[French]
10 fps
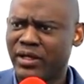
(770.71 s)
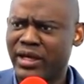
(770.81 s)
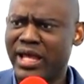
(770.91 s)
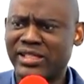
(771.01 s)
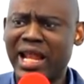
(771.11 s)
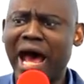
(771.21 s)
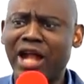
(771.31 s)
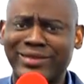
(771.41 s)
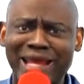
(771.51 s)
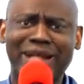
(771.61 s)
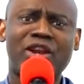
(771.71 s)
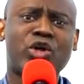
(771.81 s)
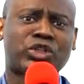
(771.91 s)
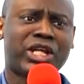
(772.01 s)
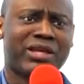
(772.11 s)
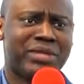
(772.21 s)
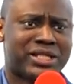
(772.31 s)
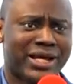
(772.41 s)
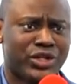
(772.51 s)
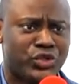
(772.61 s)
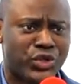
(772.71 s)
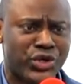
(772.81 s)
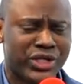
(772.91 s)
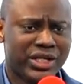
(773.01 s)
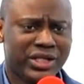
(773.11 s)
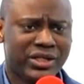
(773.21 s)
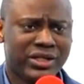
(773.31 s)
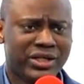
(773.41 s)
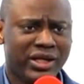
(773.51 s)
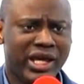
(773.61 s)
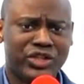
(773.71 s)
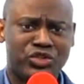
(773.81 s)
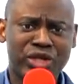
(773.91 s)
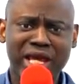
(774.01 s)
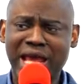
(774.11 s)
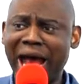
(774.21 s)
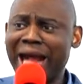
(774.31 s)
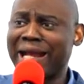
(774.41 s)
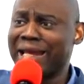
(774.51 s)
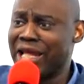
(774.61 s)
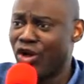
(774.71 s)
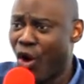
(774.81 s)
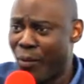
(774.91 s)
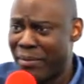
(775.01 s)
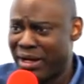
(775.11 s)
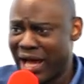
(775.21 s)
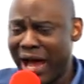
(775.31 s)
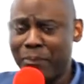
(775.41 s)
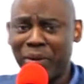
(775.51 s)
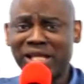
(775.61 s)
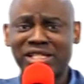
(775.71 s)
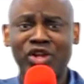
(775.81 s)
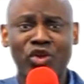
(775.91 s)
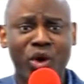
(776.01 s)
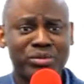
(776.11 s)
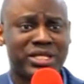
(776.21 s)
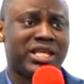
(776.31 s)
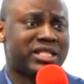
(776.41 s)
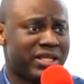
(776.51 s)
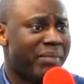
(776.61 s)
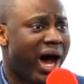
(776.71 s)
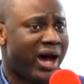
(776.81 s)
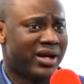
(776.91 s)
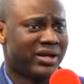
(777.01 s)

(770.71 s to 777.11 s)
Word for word: Et cela a déclenché les mystères de Dieu. Et Dieu a créé l'homme, a placé l'homme ici-bas.